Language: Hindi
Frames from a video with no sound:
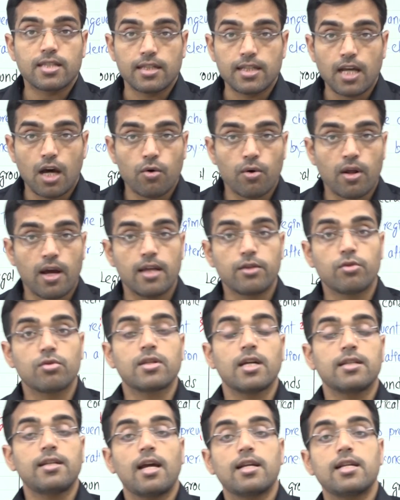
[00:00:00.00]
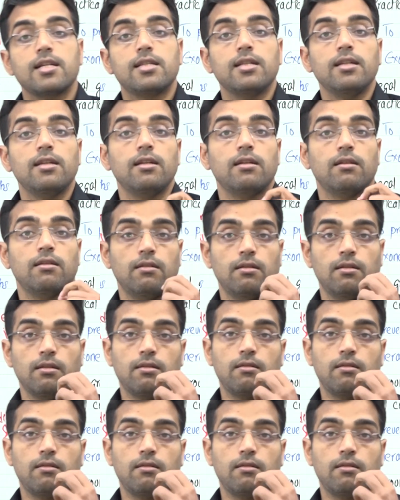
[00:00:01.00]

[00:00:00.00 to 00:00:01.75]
सजा हो रहा है तो सजा किसी आ,